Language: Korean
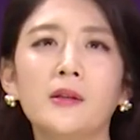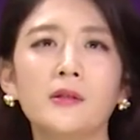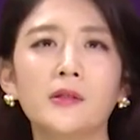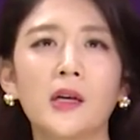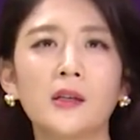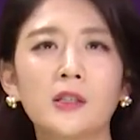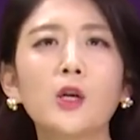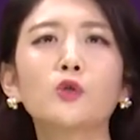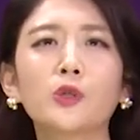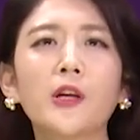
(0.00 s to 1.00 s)
이제
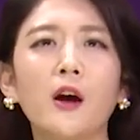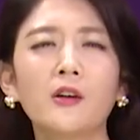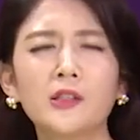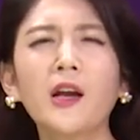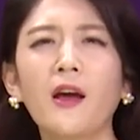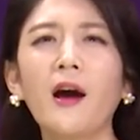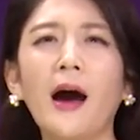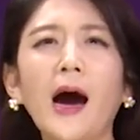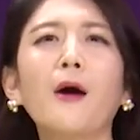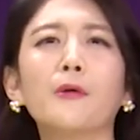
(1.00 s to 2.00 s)
들어줄게요. 그래,
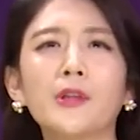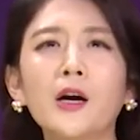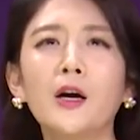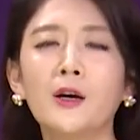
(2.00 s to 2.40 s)
하오더.